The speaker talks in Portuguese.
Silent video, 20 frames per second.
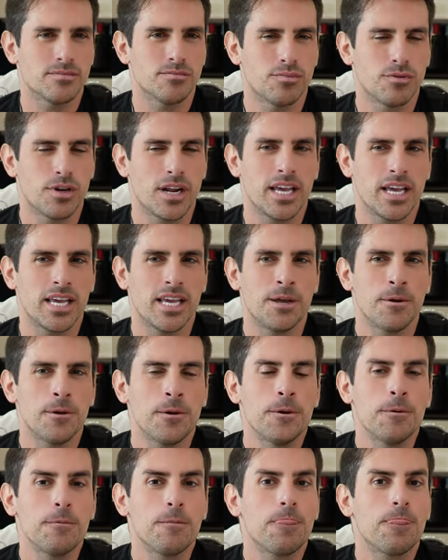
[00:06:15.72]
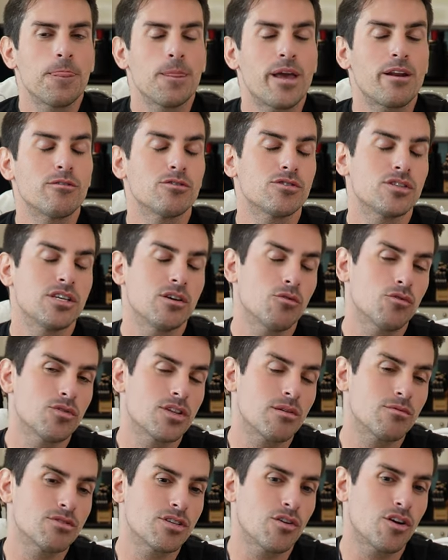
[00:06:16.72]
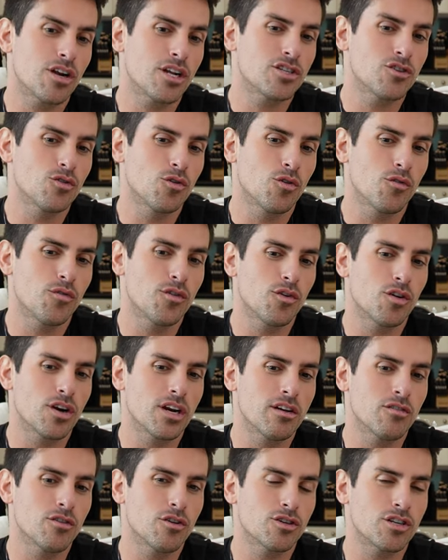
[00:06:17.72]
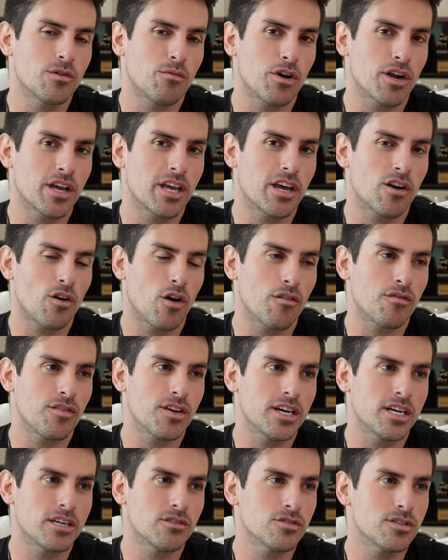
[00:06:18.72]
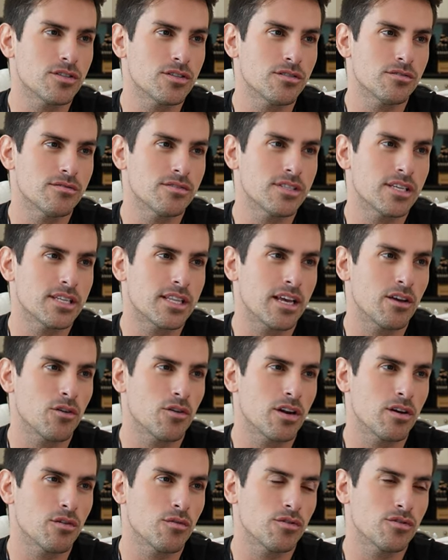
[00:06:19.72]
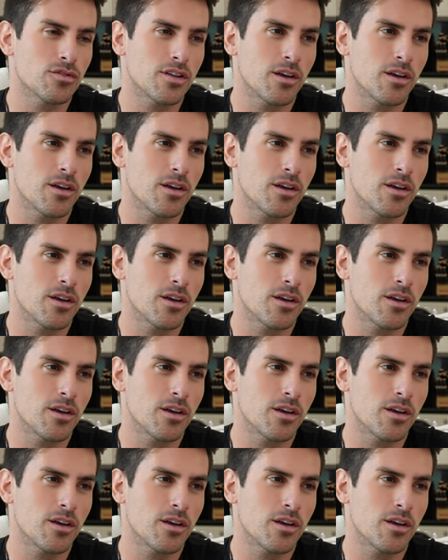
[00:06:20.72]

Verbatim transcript: aí. Por aí. Por aí. nos encontramos agora de novo em Orlando, que eu já moro aqui há nove anos. Você está em Orlando há quanto